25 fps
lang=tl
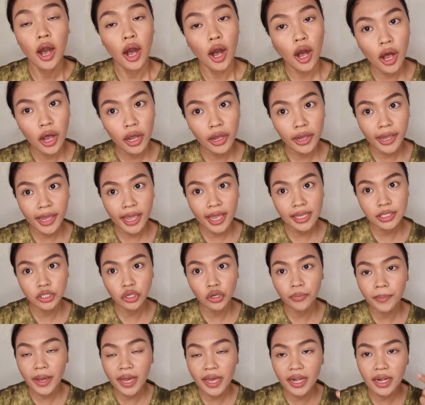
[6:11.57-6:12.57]
Okay,
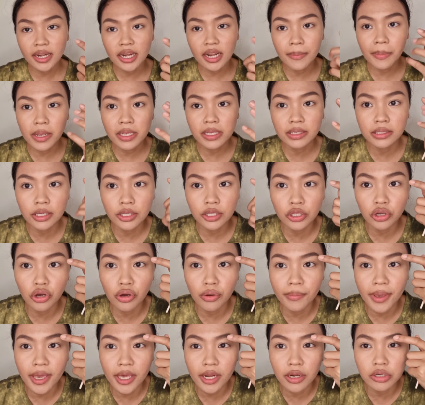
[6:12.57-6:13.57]
so parang napansin
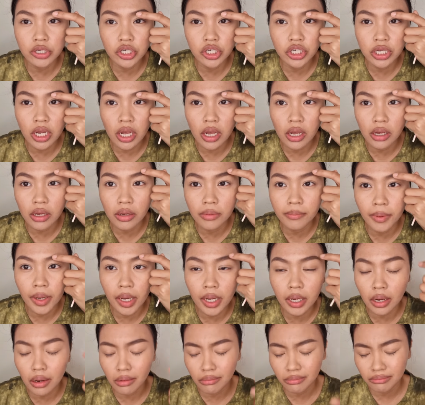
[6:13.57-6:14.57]
ko, meron siyang
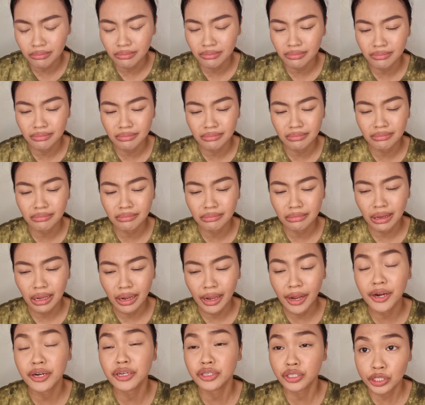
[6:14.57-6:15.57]
parang
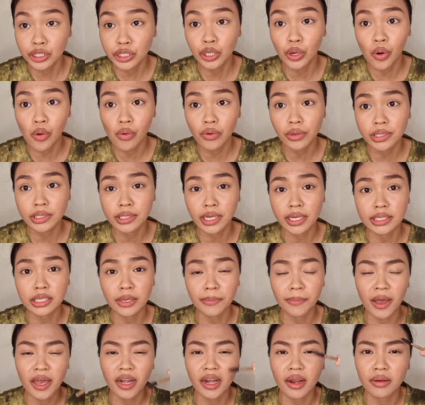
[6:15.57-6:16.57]
hair strokes
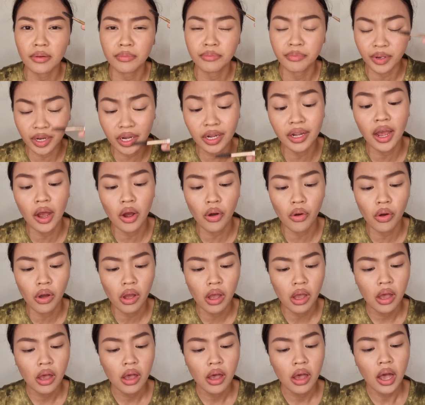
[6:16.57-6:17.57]
kasi parang brinaw
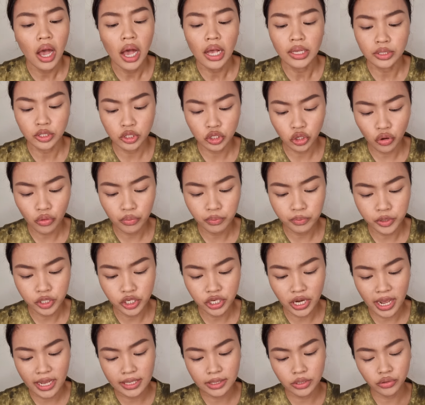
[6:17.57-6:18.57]
soap
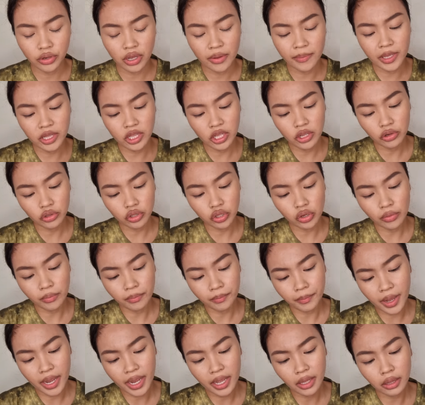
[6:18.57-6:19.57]
siya. So, gamitin ko
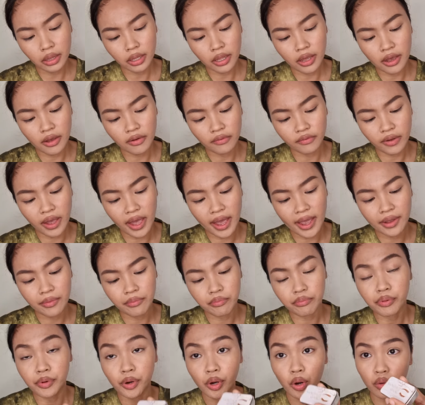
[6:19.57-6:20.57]
tong By Love
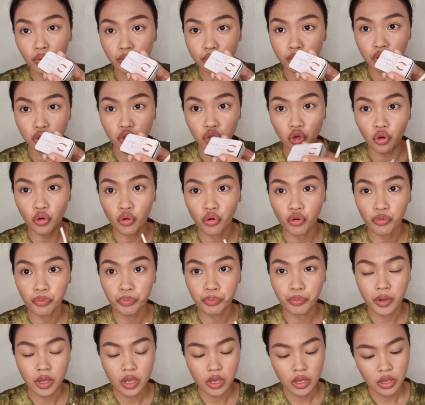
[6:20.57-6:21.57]
Eyebrow Soap.
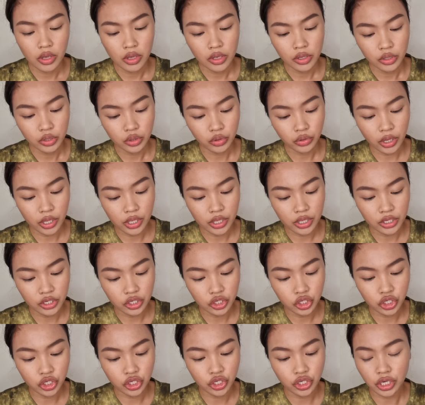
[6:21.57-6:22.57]
So, ganyan
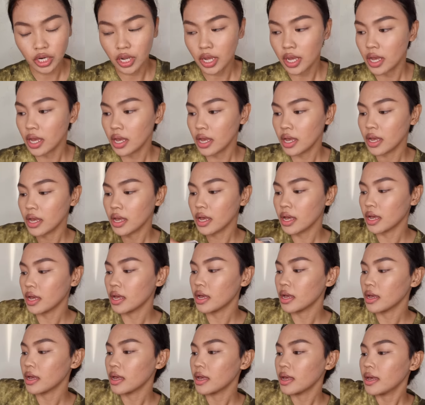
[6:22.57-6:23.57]
siya.
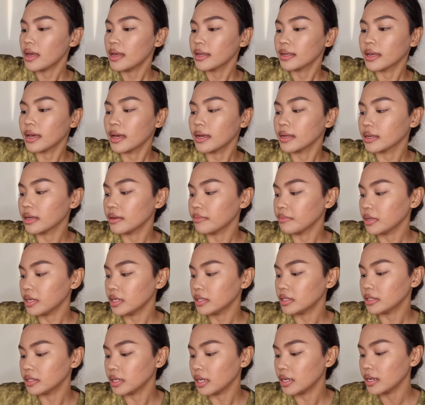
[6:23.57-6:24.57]

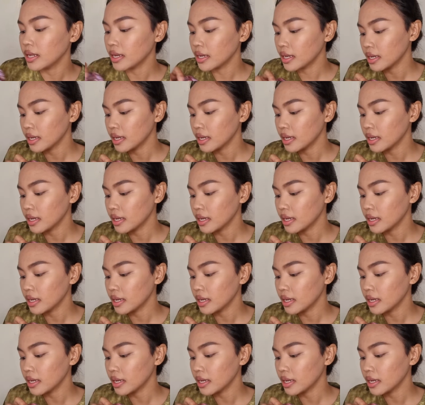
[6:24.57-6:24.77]
Gagamitin na